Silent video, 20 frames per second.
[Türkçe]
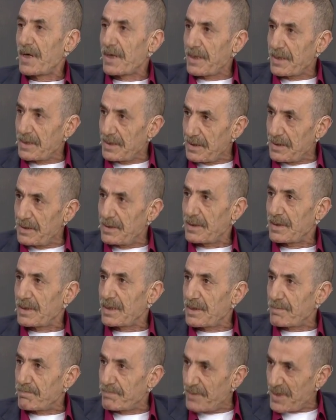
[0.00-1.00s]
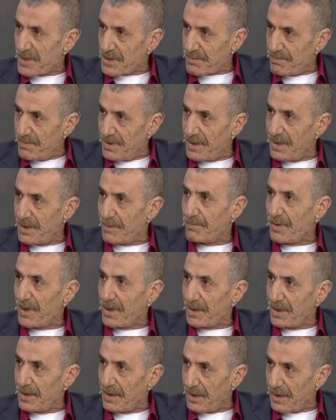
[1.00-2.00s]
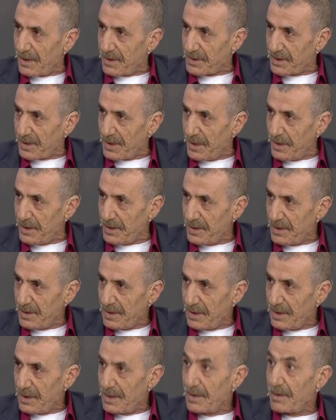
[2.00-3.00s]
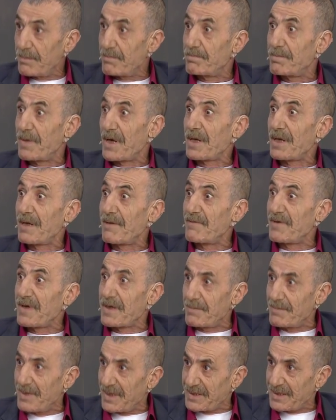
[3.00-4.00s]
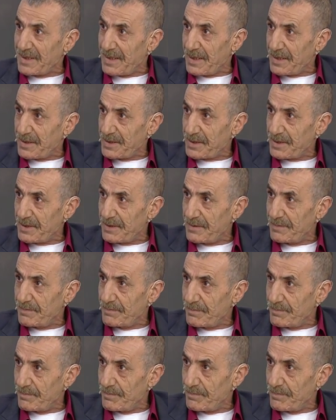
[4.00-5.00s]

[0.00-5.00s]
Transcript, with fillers: Parayı 45 milyar parayı aldılar. Bana vermediler.